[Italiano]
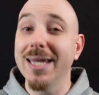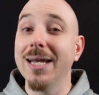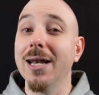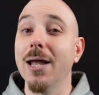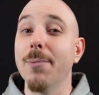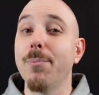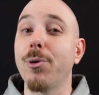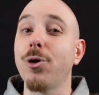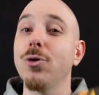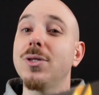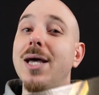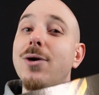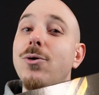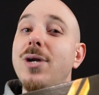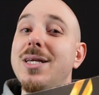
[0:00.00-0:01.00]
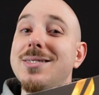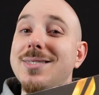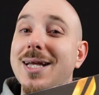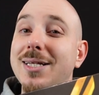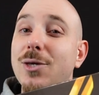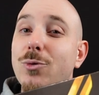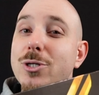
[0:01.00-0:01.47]
il
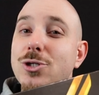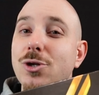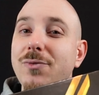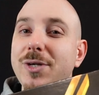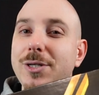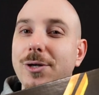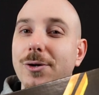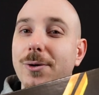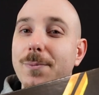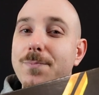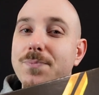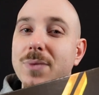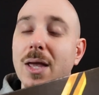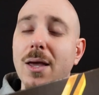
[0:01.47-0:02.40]
protagonista di questo video.